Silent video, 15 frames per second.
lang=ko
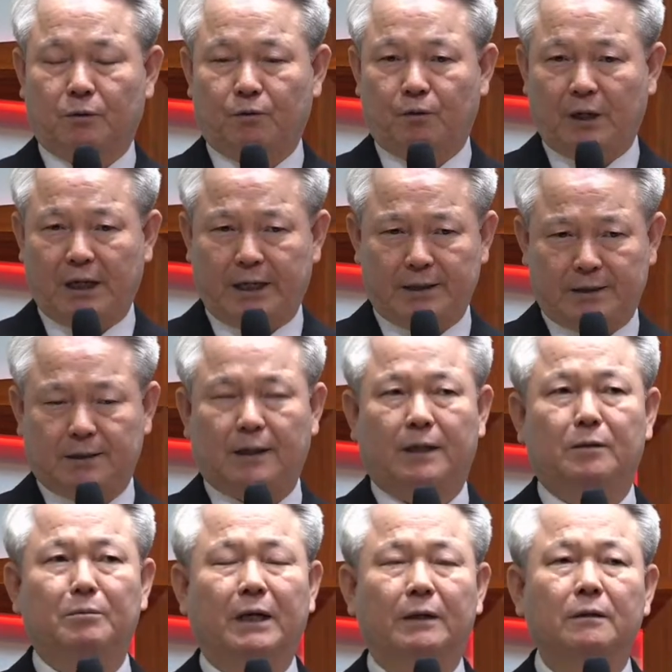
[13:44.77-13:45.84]
화 있다 이
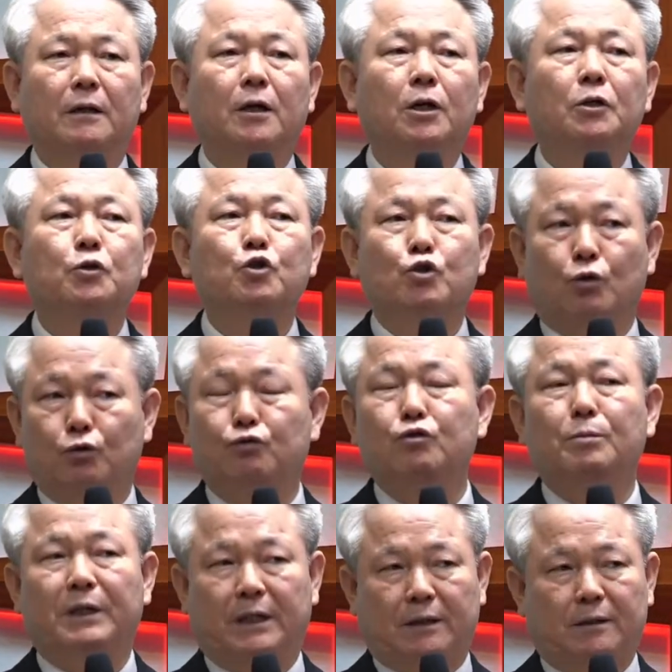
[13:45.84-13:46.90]
말은
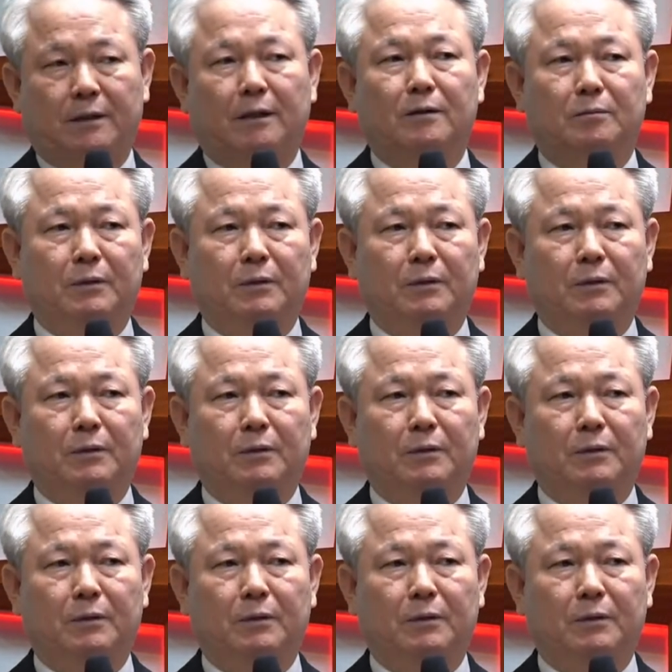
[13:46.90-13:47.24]
저주받았다